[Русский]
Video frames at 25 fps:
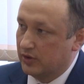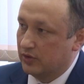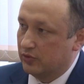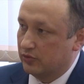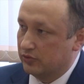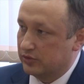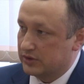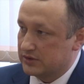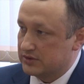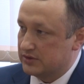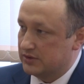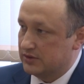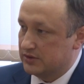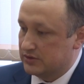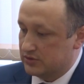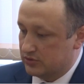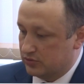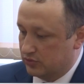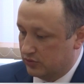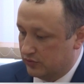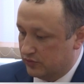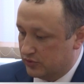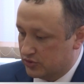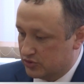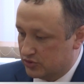У нас есть
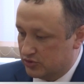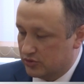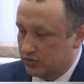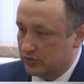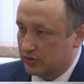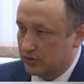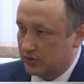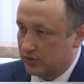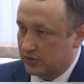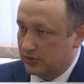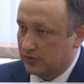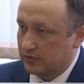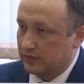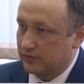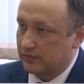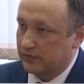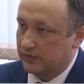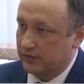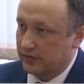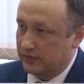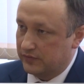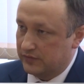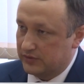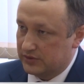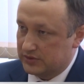утвержденная
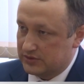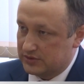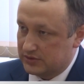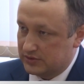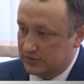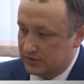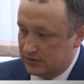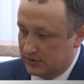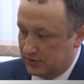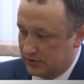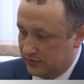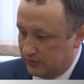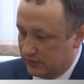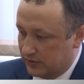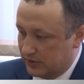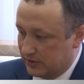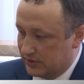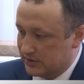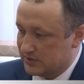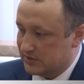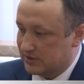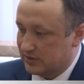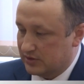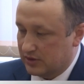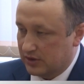фиксированная
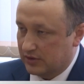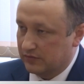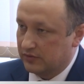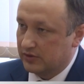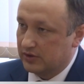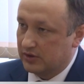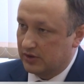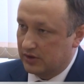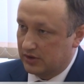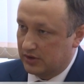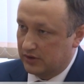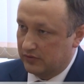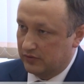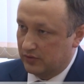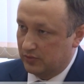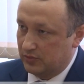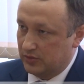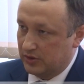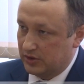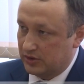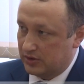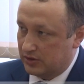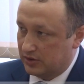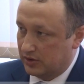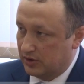цена квадратного
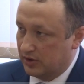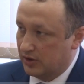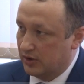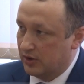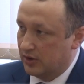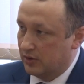метра.